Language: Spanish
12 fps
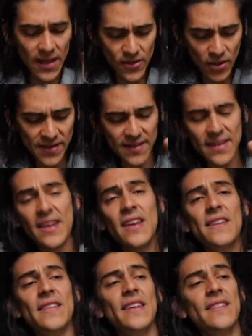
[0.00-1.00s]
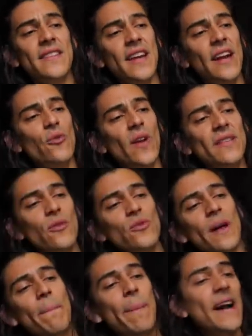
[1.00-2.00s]
Entonces, si quisieran una
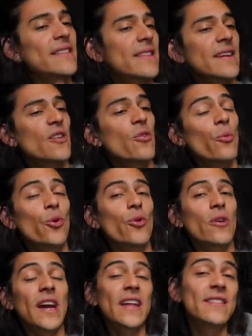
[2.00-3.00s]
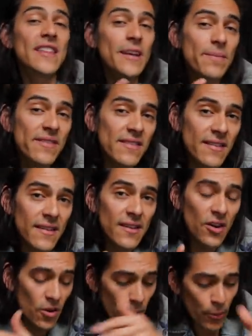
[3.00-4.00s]
segunda parte, como qué tips
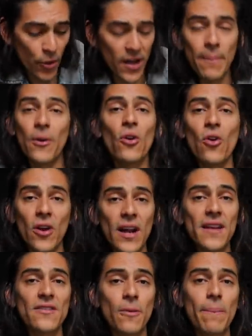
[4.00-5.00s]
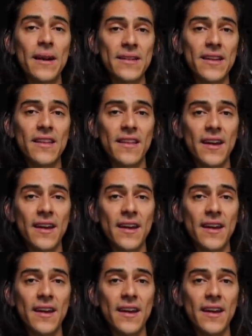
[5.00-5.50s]
como por ejemplo lo que les compartí